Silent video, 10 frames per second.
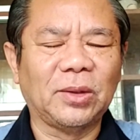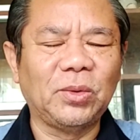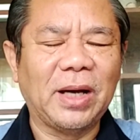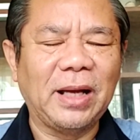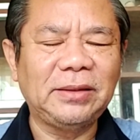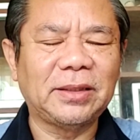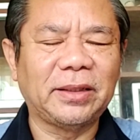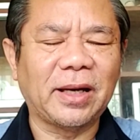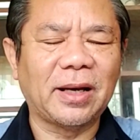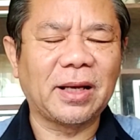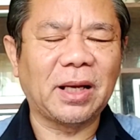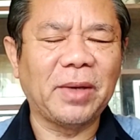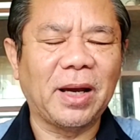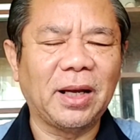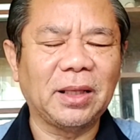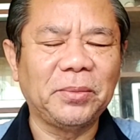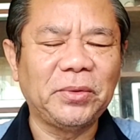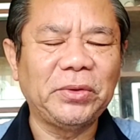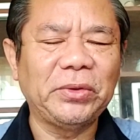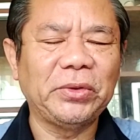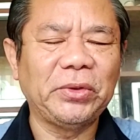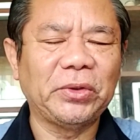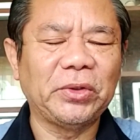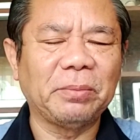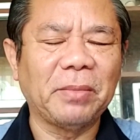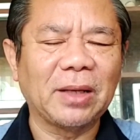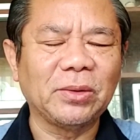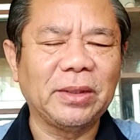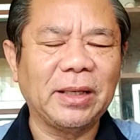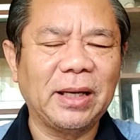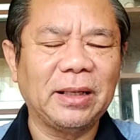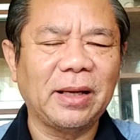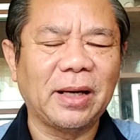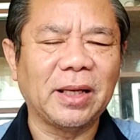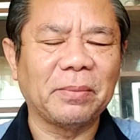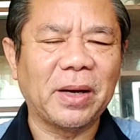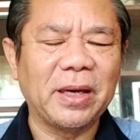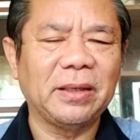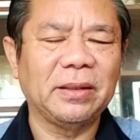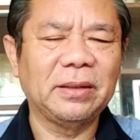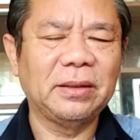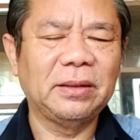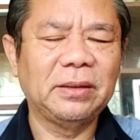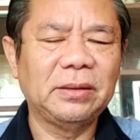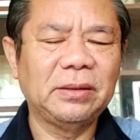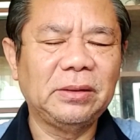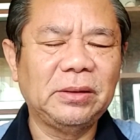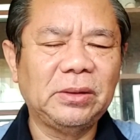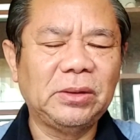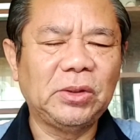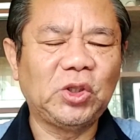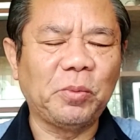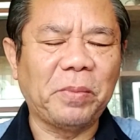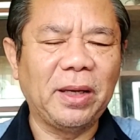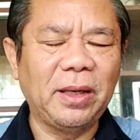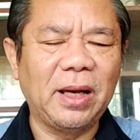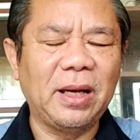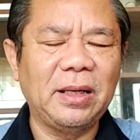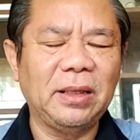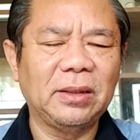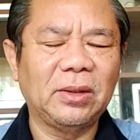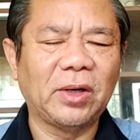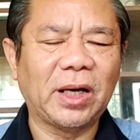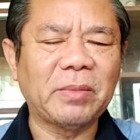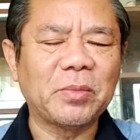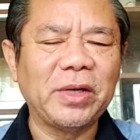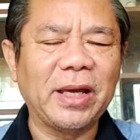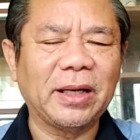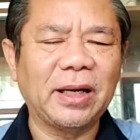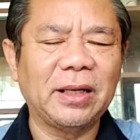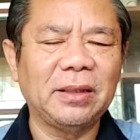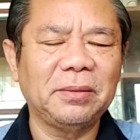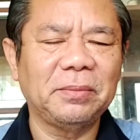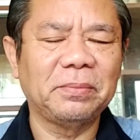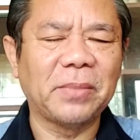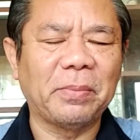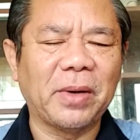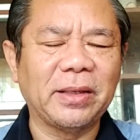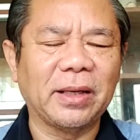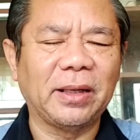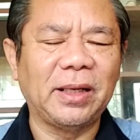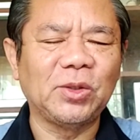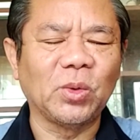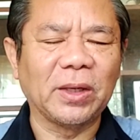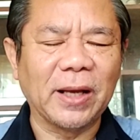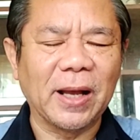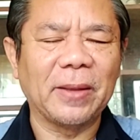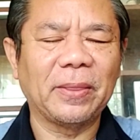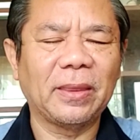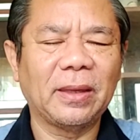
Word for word: Ya Tuhan, jadikanlah kami alatmu untuk melakukan hal yang baik, supaya orang memuliakan Bapa yang di surga.